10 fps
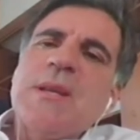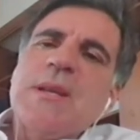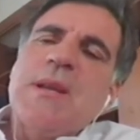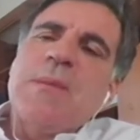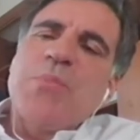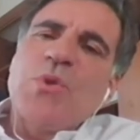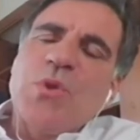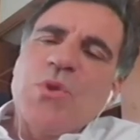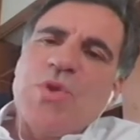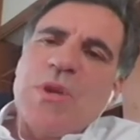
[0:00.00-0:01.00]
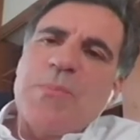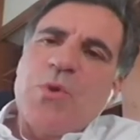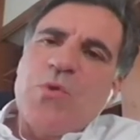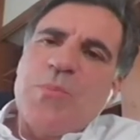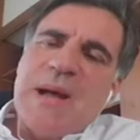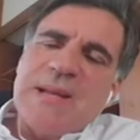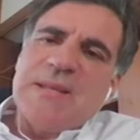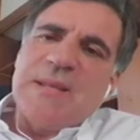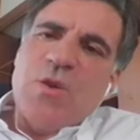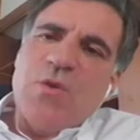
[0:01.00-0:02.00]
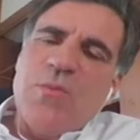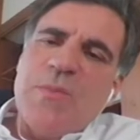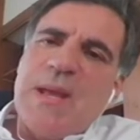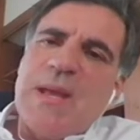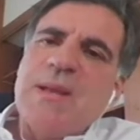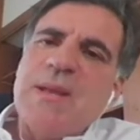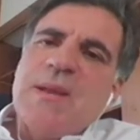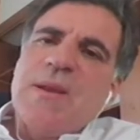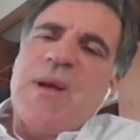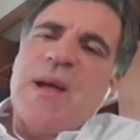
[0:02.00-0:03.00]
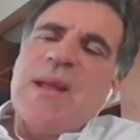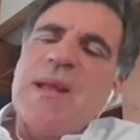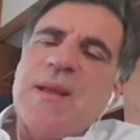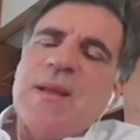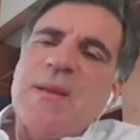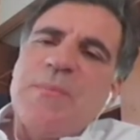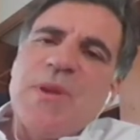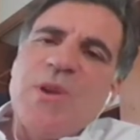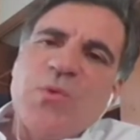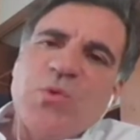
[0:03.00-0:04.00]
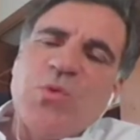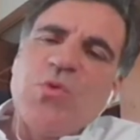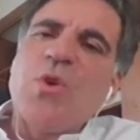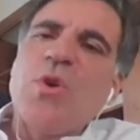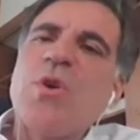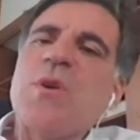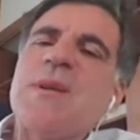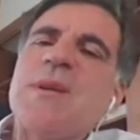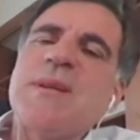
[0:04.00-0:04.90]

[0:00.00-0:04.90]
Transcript: eh, piuttosto che preoccuparsi di come fare eh, per il futuro, eh,